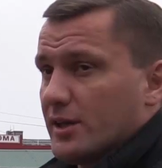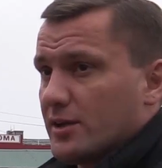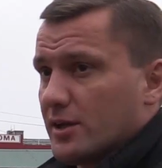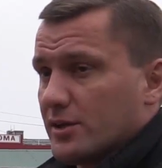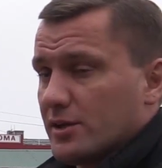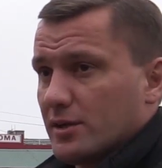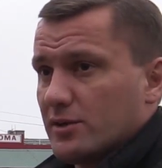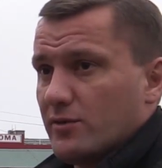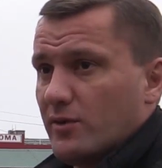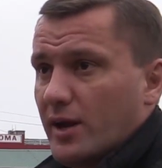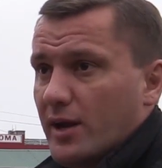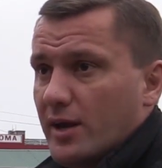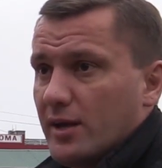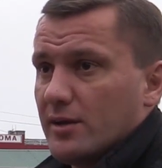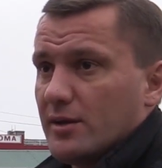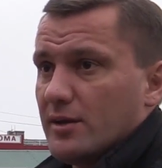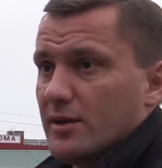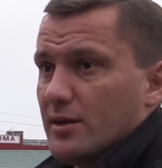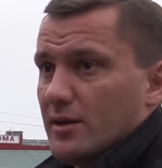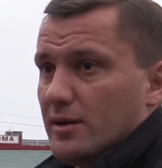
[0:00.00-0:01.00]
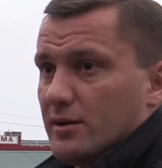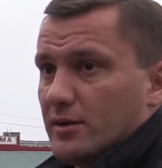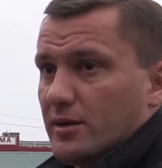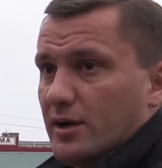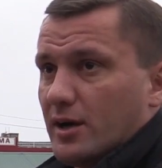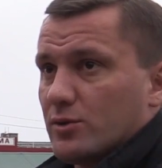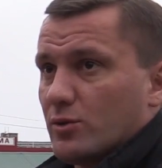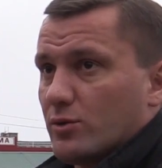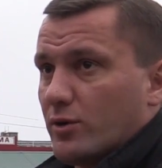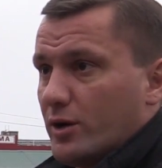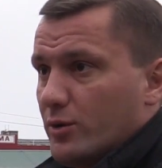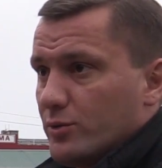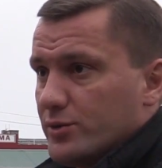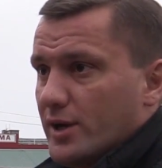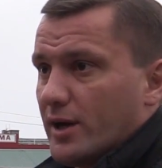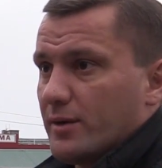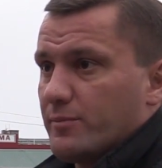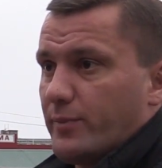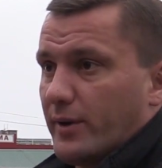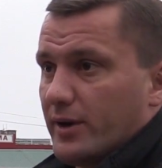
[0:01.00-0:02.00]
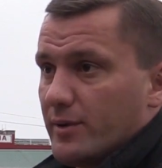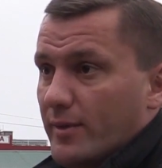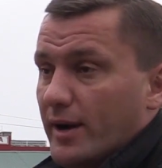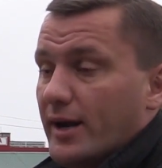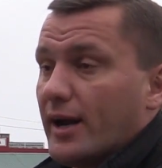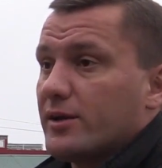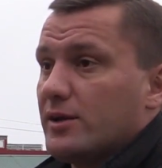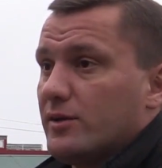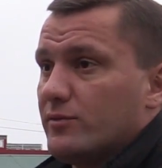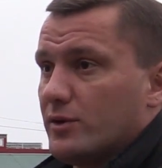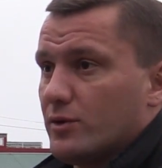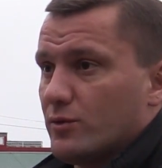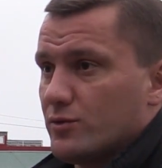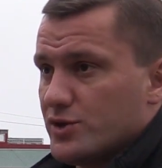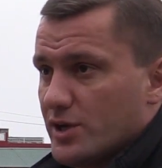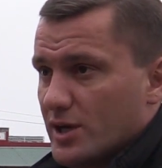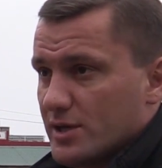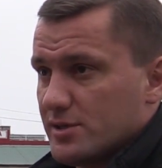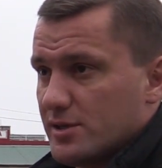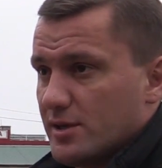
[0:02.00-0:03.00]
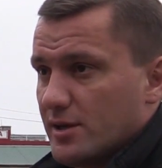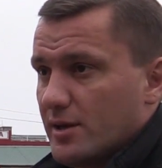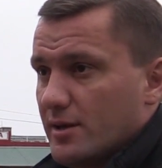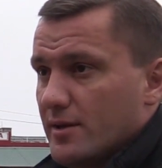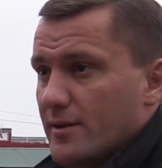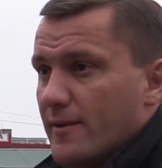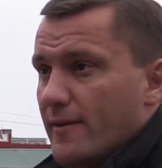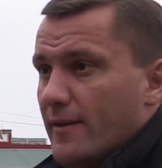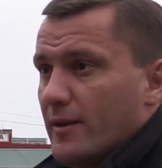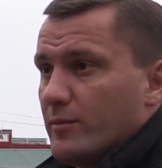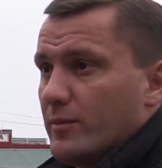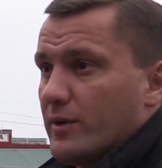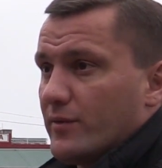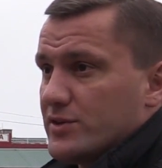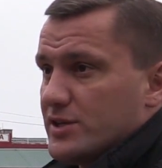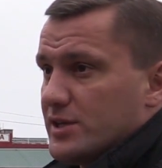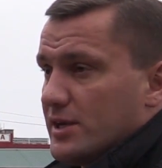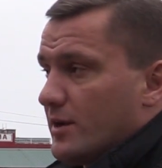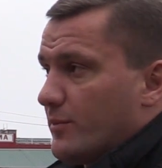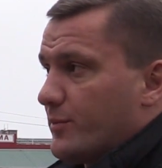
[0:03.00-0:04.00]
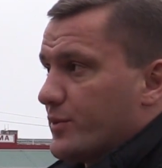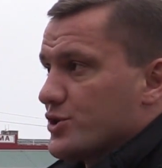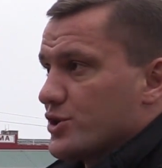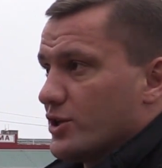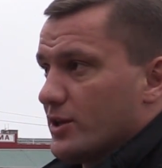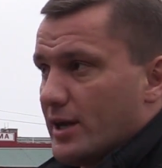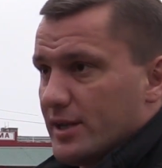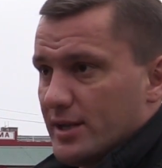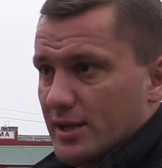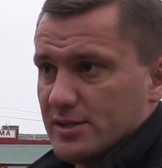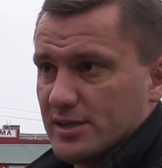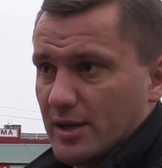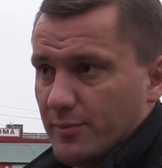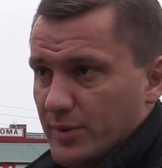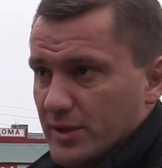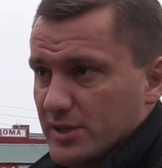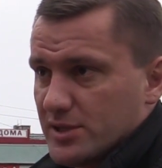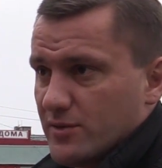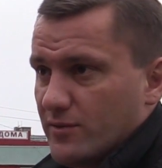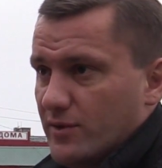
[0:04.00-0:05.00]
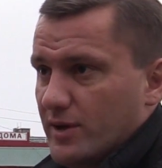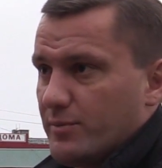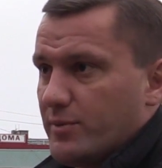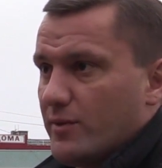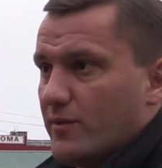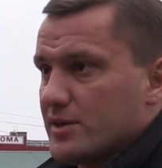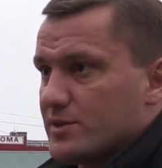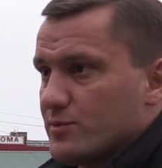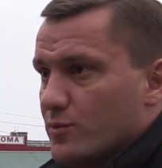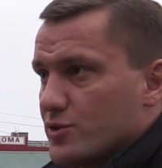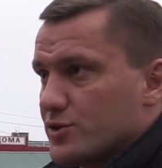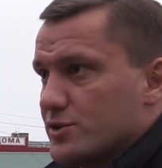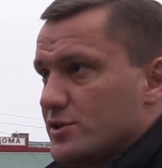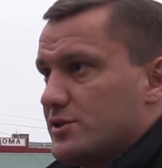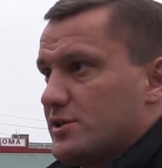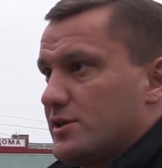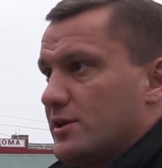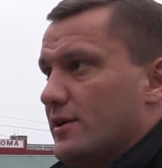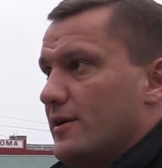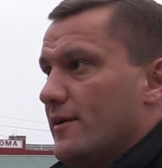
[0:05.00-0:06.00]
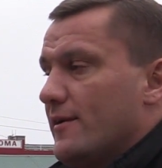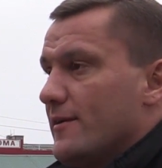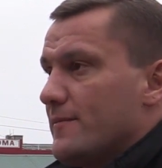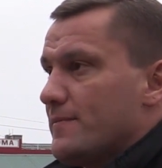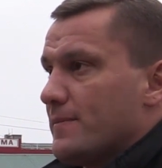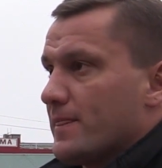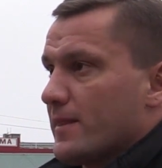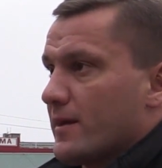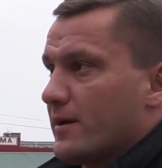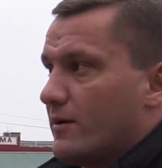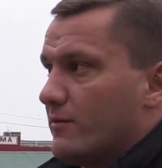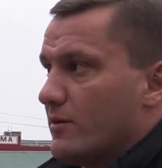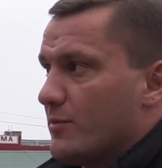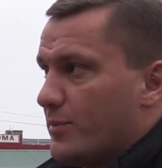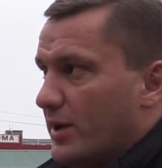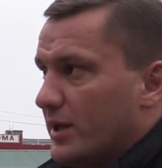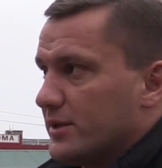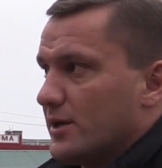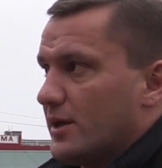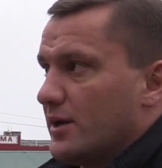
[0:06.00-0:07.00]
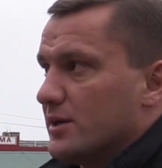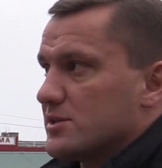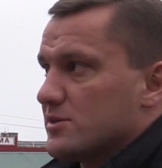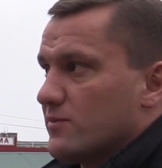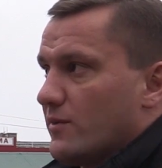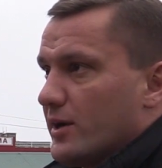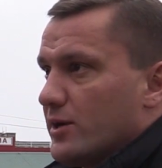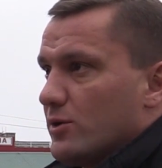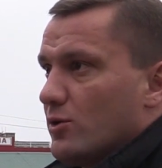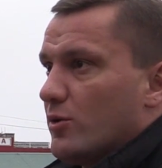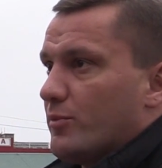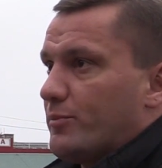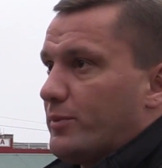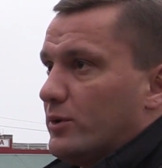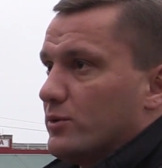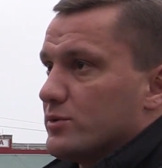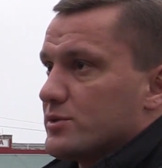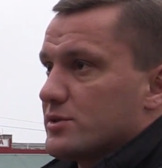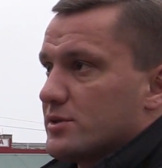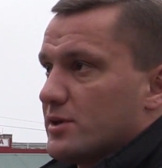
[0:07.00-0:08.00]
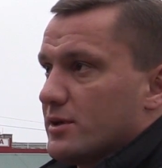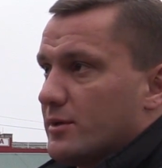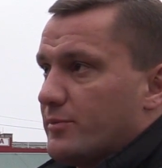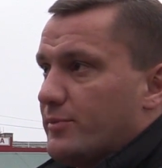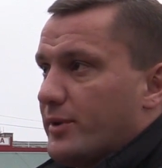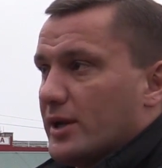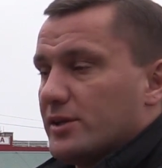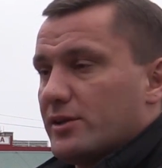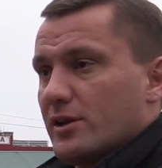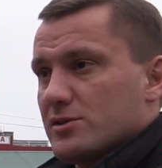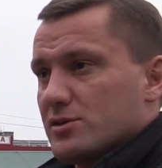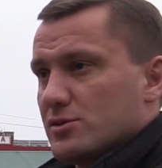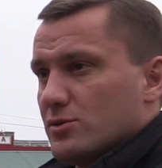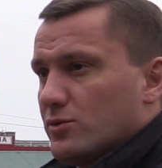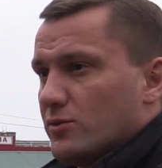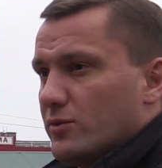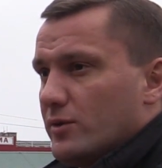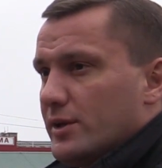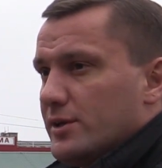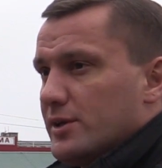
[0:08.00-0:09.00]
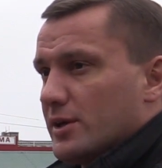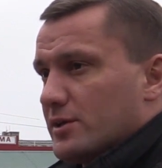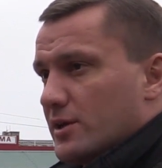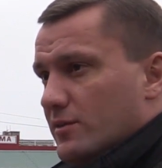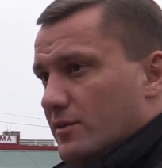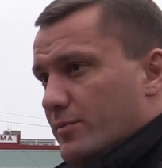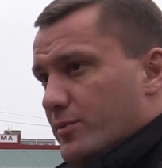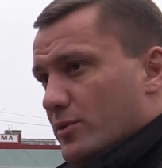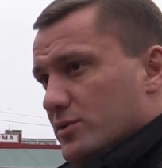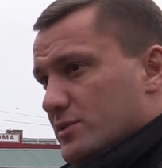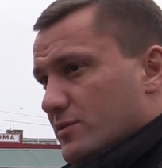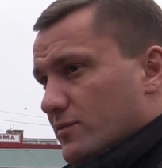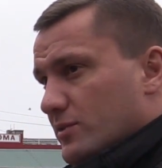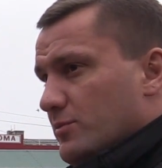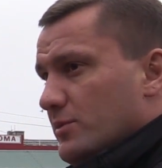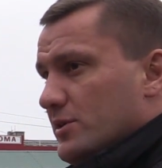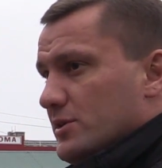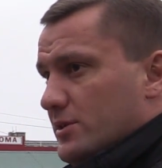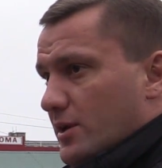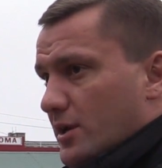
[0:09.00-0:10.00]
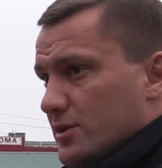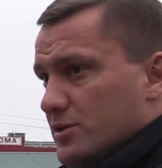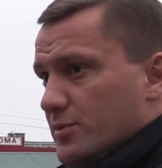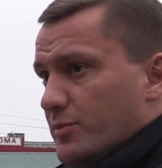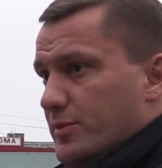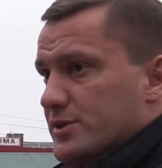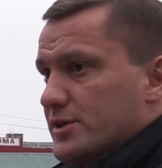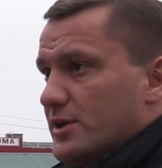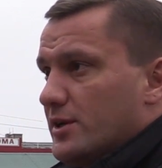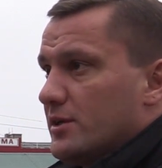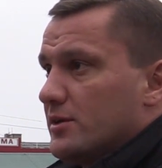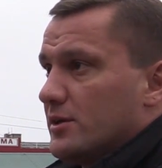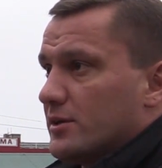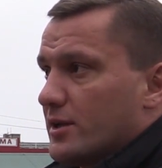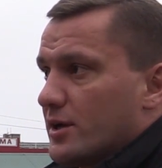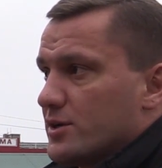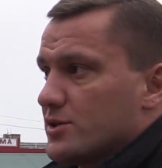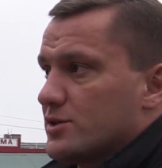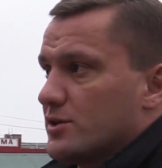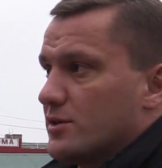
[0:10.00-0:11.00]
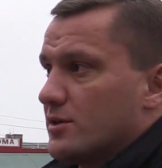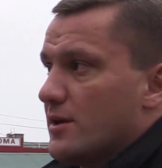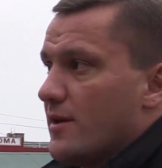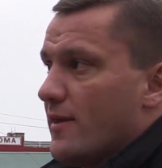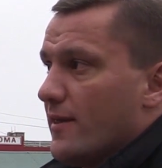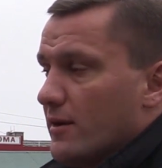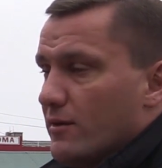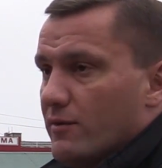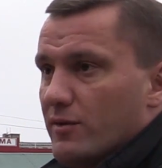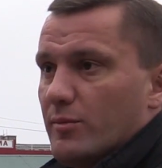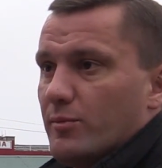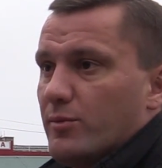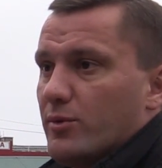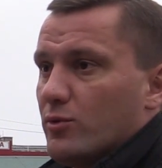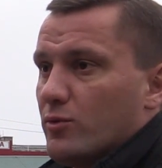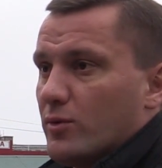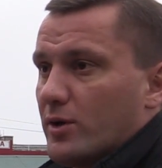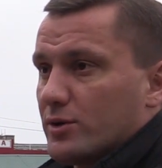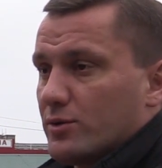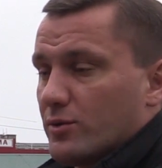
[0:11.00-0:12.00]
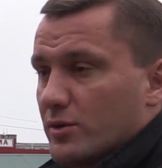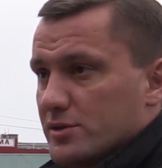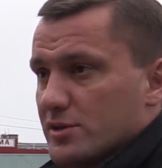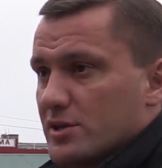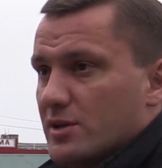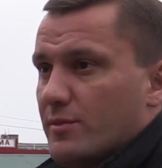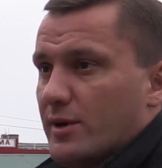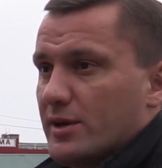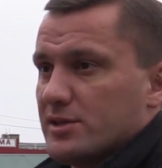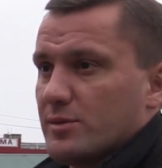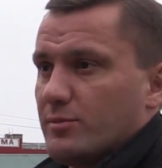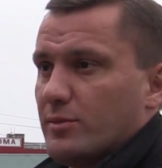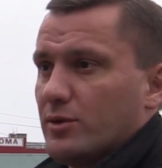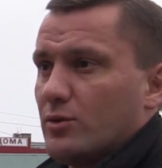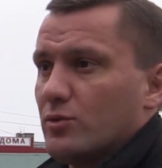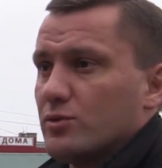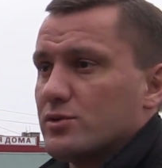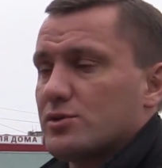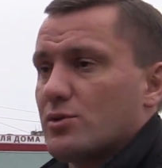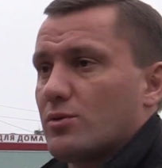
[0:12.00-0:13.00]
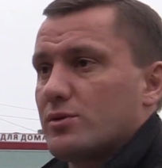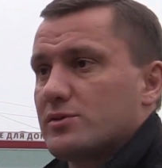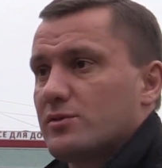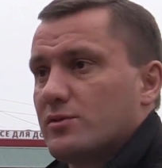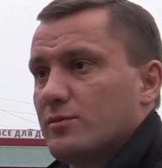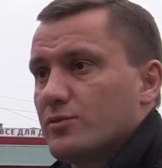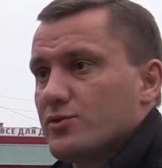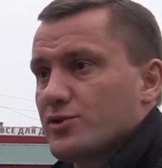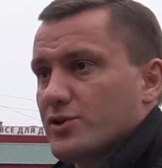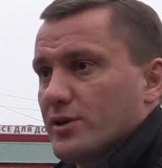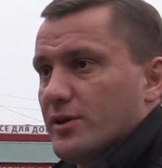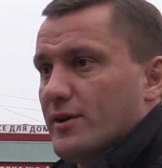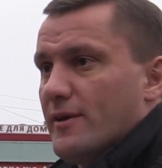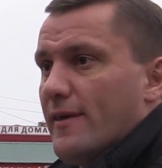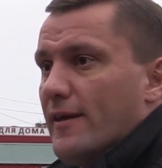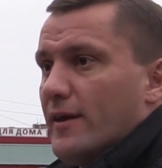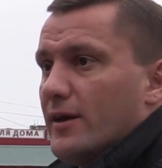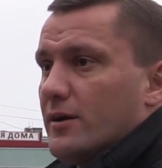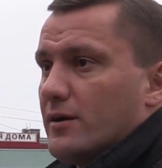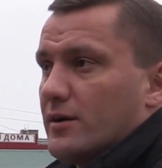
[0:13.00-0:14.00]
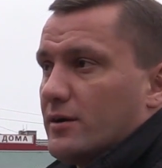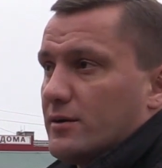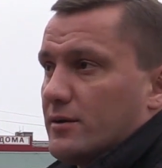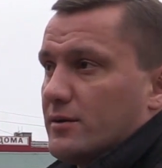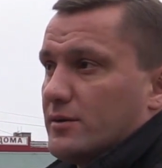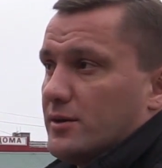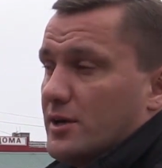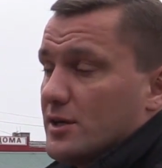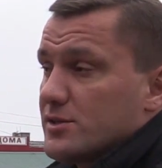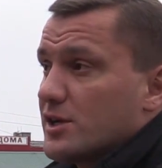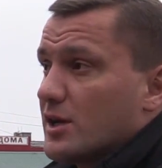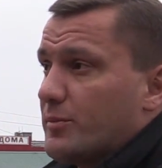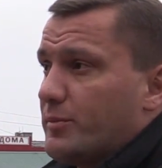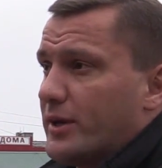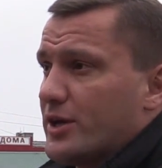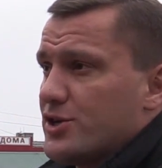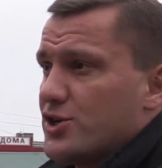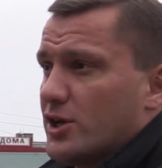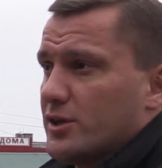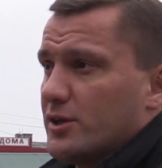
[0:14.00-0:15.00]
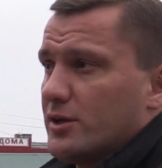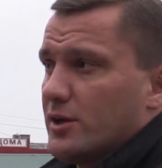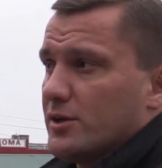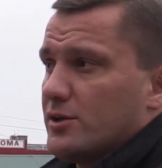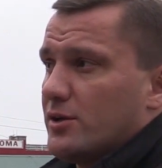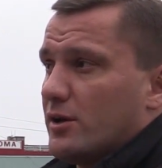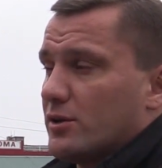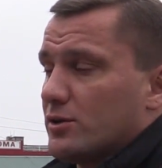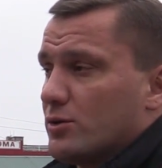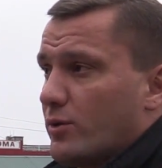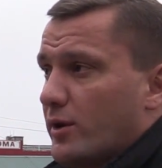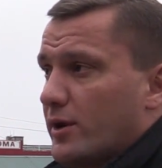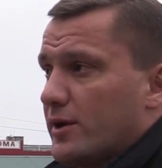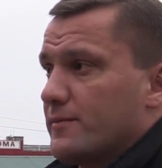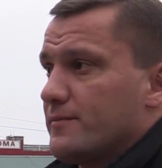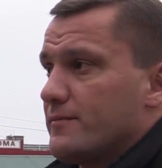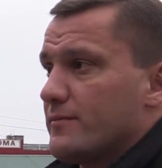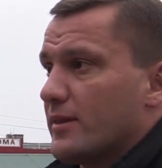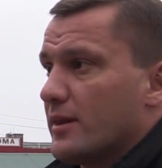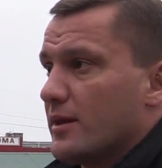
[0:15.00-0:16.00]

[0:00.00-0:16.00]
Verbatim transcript: открытых дверей, на которых люди принимали активное участие. Мы все пожелания записывали, по возможности э, выполняли свое, плюс э, переадресовывали некоторые вопросы в администрации поселения и также в МБУ, который занимается благоустройством уже э, детских площадок и территорий.